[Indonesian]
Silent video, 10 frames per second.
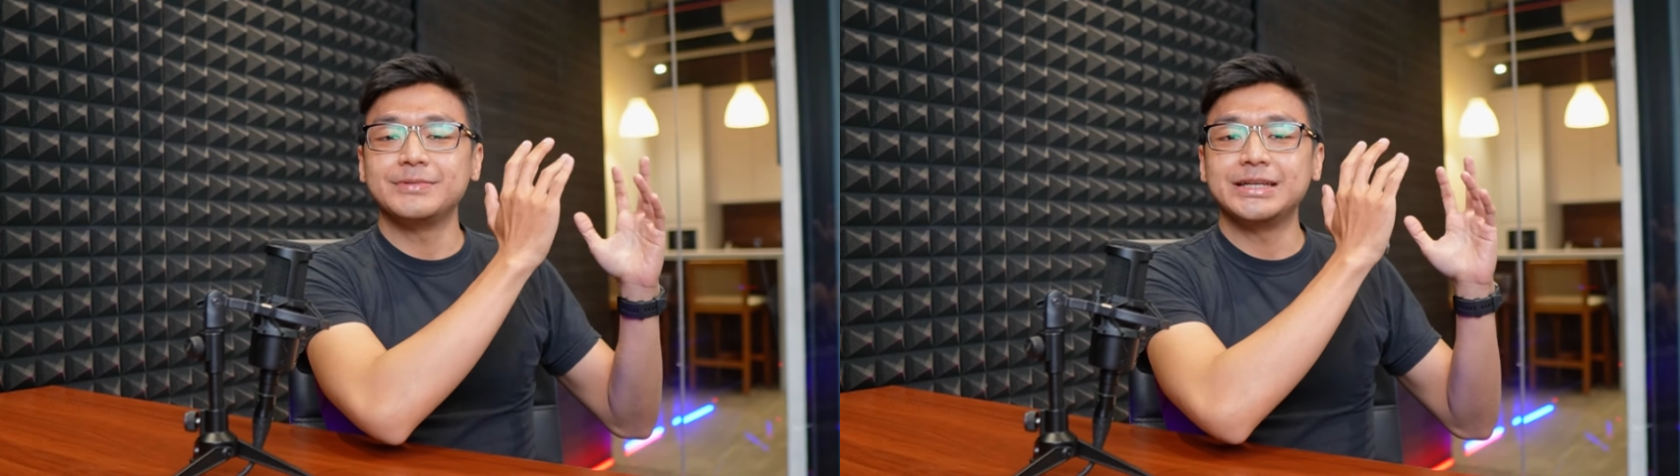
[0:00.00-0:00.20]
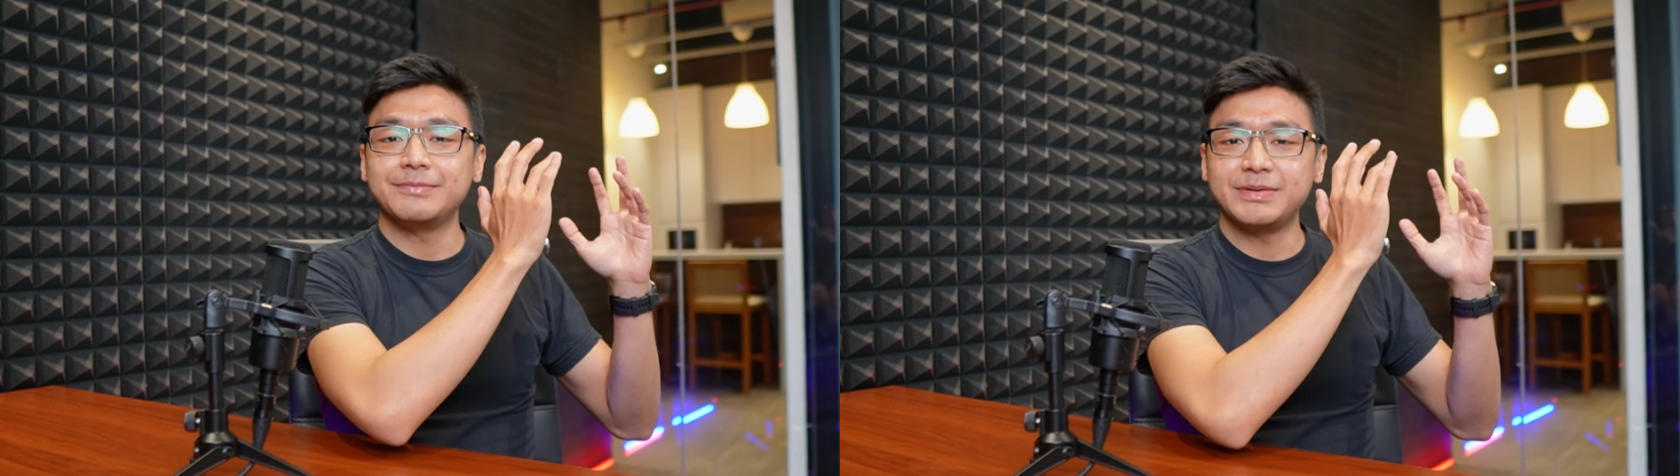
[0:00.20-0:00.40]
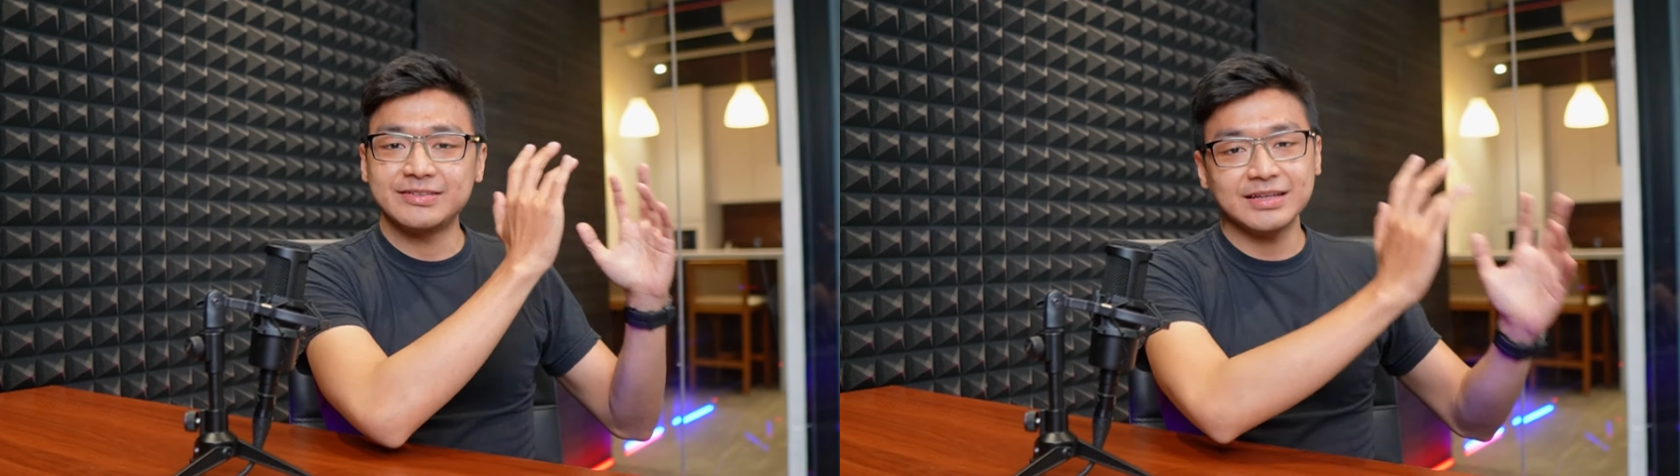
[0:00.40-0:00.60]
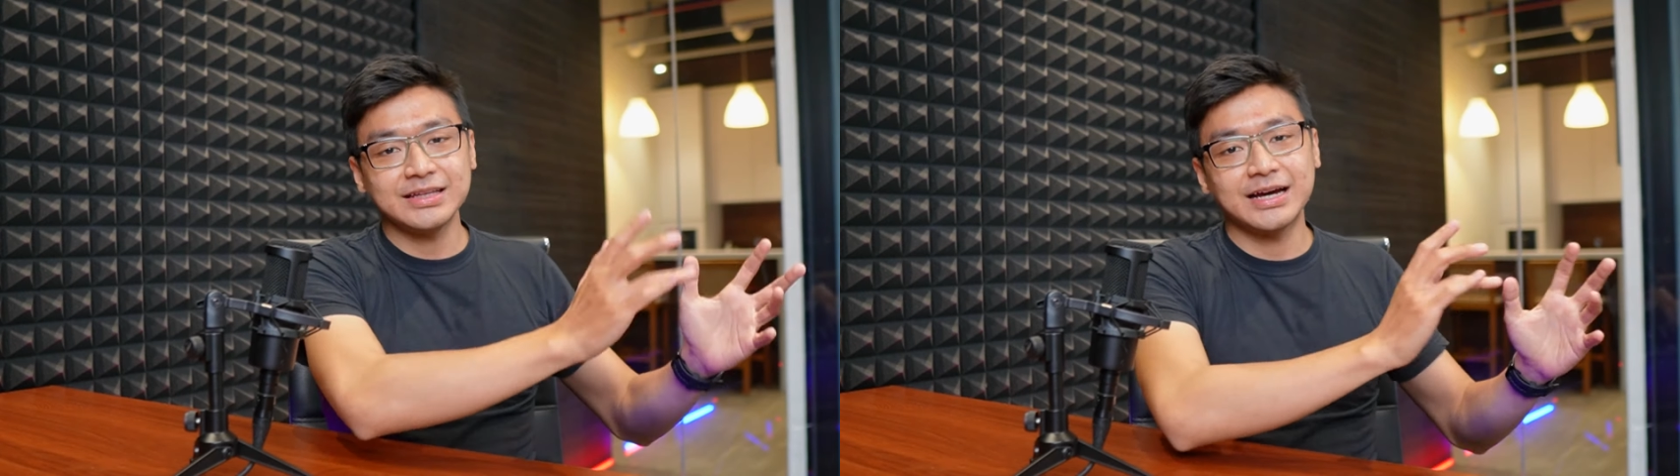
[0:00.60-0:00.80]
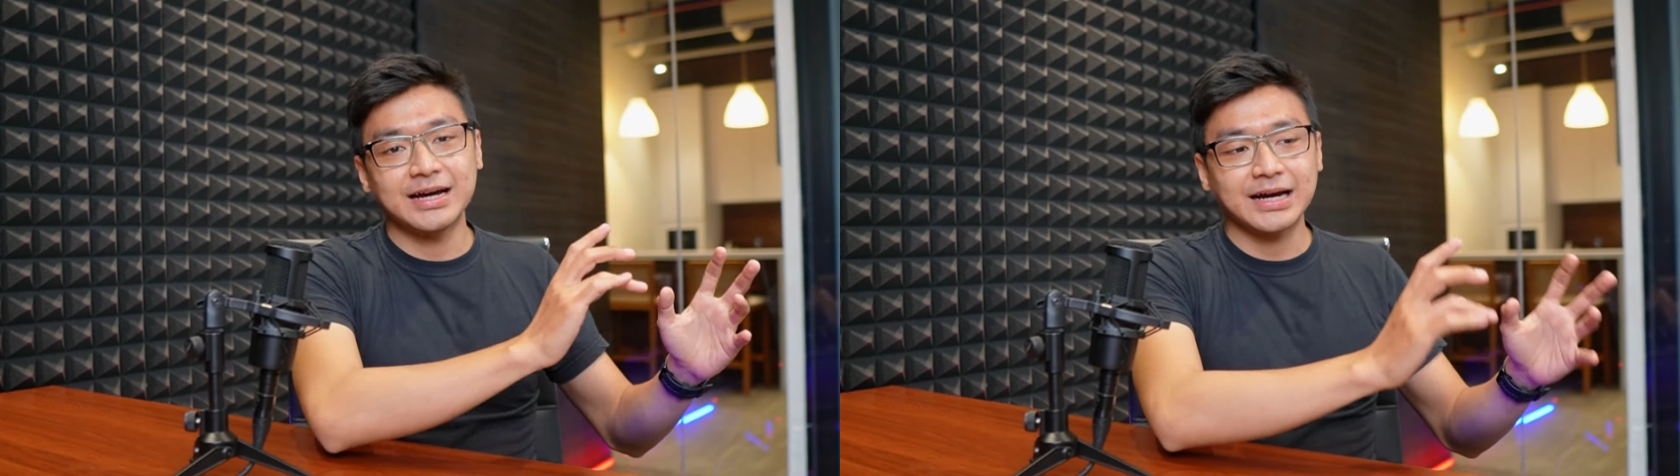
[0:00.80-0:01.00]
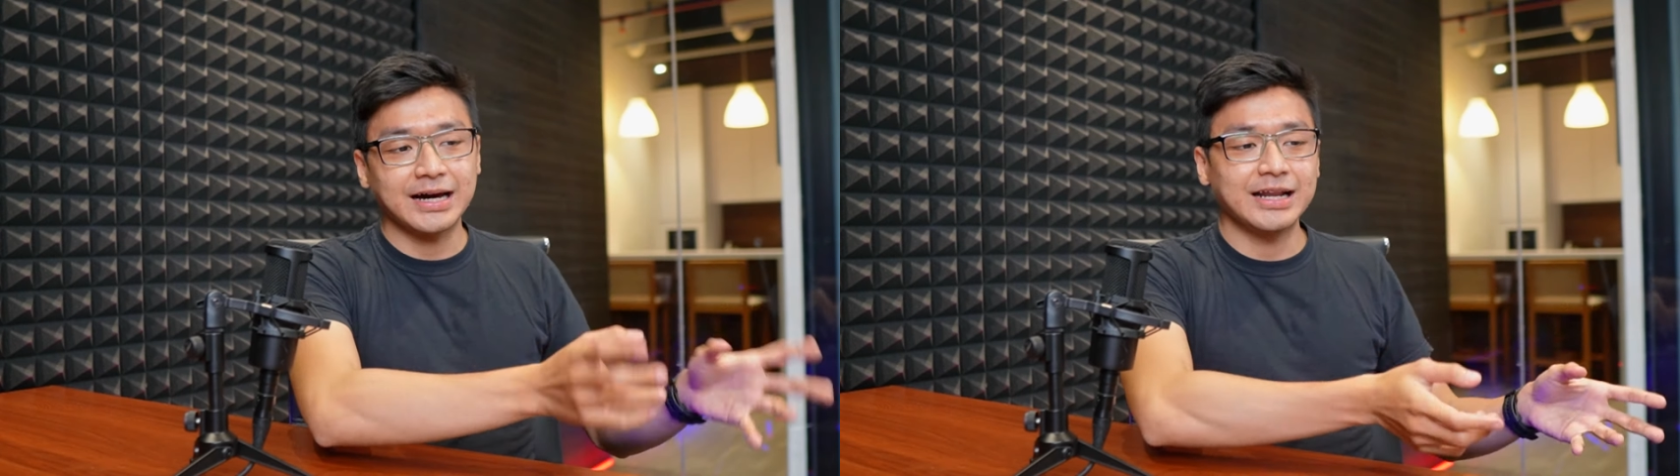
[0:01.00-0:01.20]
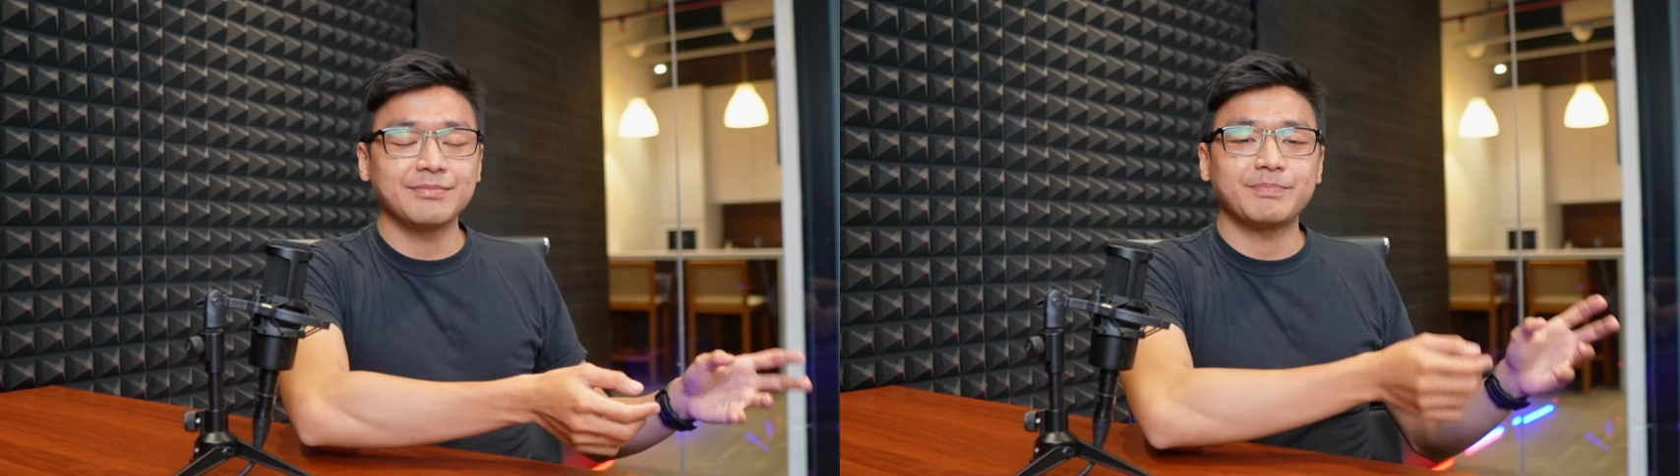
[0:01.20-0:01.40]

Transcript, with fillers: di PC-nya kalian